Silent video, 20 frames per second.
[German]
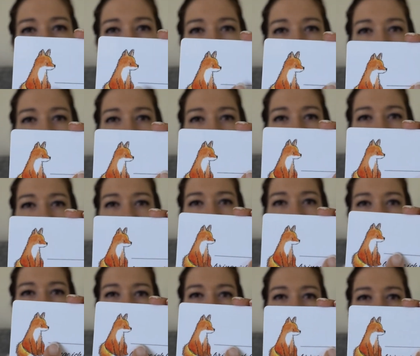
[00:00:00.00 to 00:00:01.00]
kann man dann
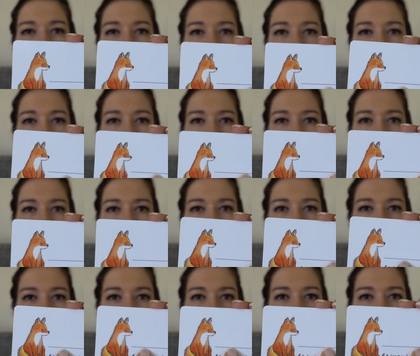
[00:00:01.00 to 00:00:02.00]
hier mit so einem
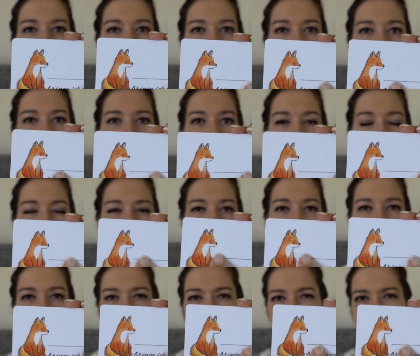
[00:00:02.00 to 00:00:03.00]
Fineliner
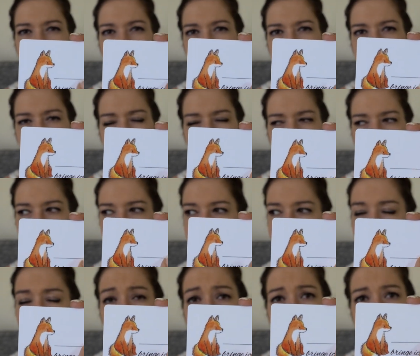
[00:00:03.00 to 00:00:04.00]
bzw. mit so einem
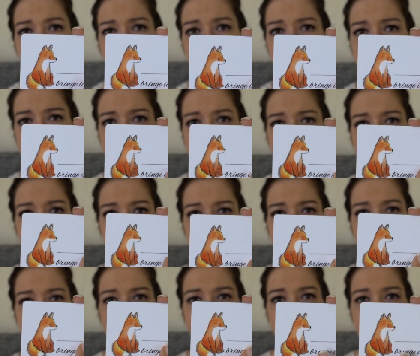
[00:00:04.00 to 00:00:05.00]
Folienstift
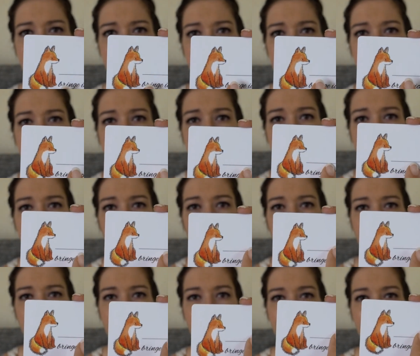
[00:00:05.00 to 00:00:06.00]
am besten
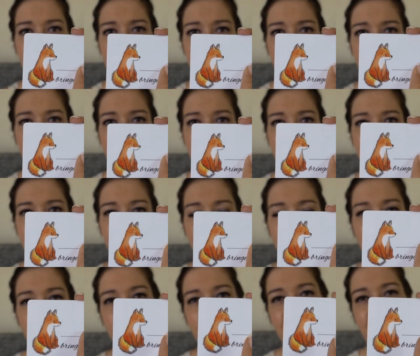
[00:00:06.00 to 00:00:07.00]
noch einen Namen schreiben
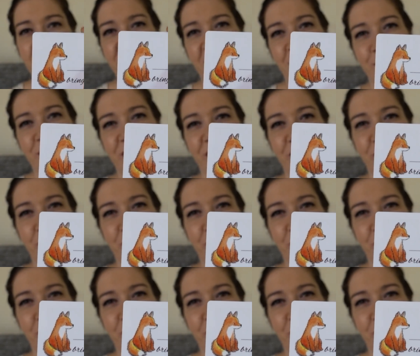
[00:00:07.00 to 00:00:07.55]
und dann kann man es